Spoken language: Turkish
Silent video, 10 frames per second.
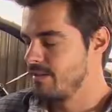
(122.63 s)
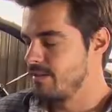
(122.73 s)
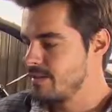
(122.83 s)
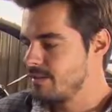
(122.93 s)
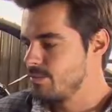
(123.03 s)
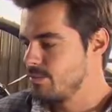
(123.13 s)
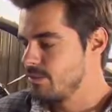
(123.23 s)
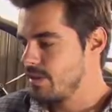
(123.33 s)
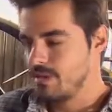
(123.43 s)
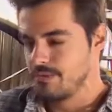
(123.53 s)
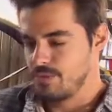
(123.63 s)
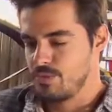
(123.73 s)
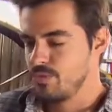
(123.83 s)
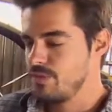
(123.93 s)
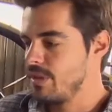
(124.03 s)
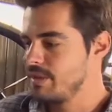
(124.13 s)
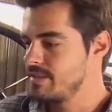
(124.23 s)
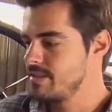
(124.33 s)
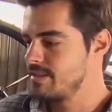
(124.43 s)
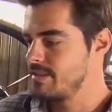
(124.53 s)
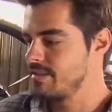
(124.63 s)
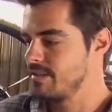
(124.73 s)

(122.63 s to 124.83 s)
Valla bugün her, ya bütün herkese e,